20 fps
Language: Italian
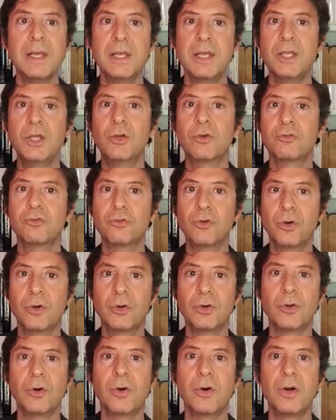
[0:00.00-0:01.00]
Io
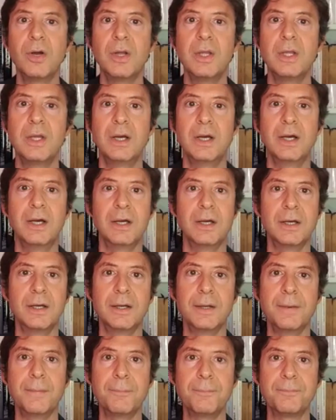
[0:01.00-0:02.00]
sono
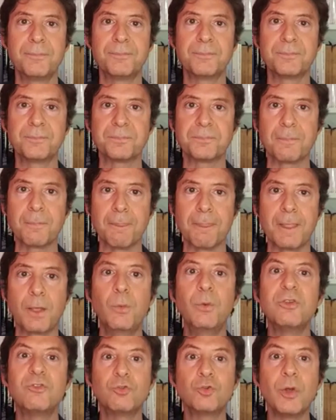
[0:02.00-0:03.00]
ehm,
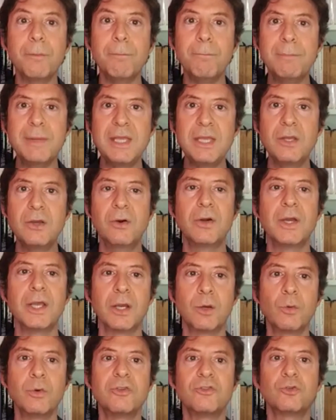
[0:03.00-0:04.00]
questo è mio e
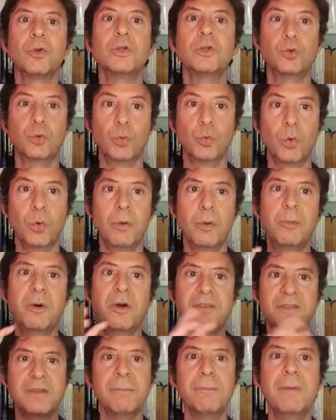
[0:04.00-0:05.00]
questo è tuo,
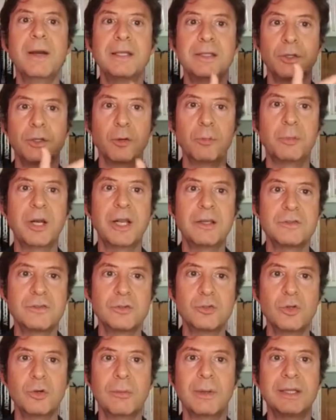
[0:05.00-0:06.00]
poi semmai te lo
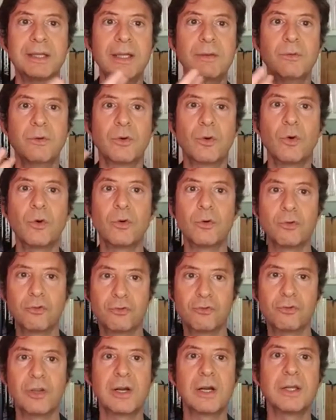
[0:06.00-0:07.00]
presto, ma devo
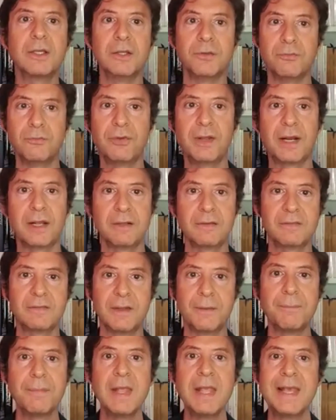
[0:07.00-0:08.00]
conoscere la
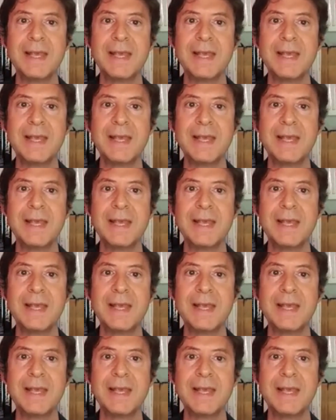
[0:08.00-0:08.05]
differenza.